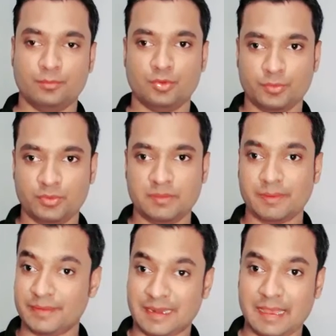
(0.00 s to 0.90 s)

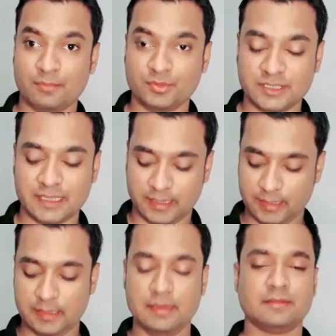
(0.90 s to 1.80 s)
পুরোপুরিভাবে না বুঝে
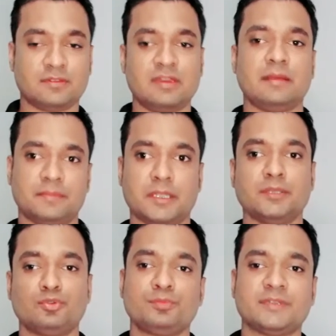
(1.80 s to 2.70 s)
থাকেন তাহলে আপনি
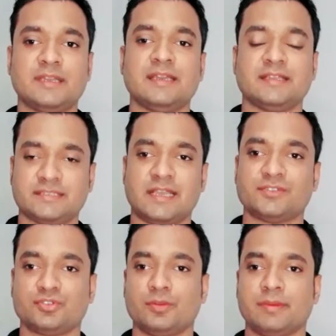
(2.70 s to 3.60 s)
ইউটিউব চ্যানেলে
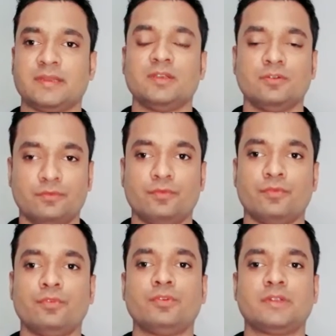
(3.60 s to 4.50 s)
সার্চ করবেন
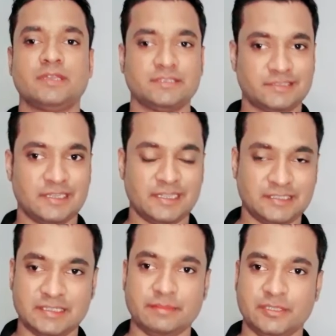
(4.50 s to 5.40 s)
ফ্রুট
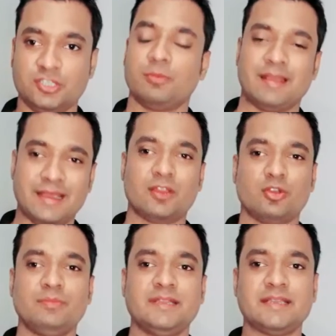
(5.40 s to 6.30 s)
চ্যালেঞ্জিং ভিডিও বা
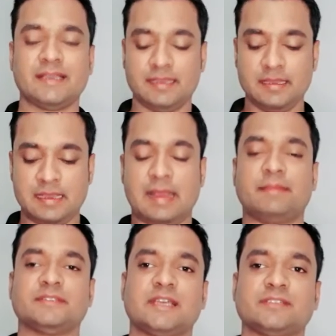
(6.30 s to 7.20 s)
এরকম লিখে
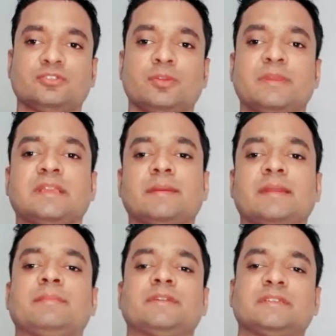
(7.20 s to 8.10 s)
আপনি সার্চ করবেন
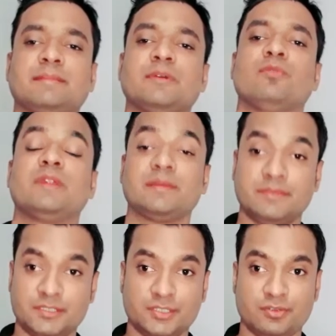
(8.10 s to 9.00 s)
দেখবেন আপনার সামনে অনেক
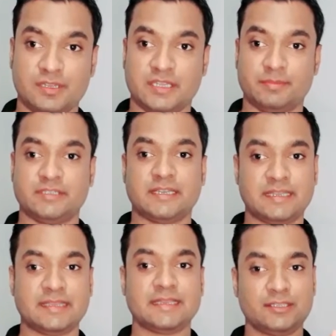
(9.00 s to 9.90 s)
ভিডিও চলে আসবে
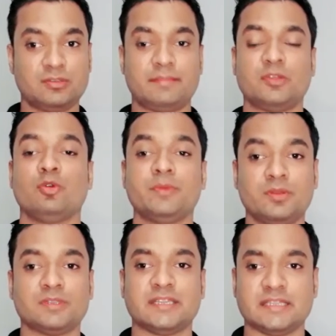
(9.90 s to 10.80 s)
সেখান থেকে কিন্তু আপনি
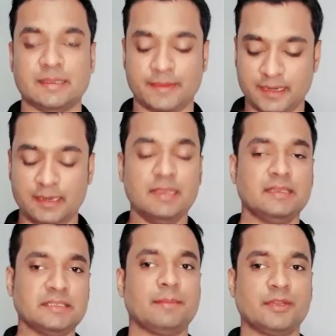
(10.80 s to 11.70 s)
অভিজ্ঞতা নিতে পারেন
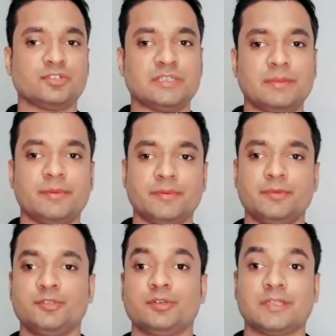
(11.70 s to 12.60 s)
যে মানুষ কীভাবে
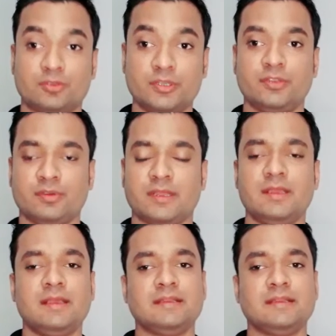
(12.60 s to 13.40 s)
ভিডিওটা তৈরি করে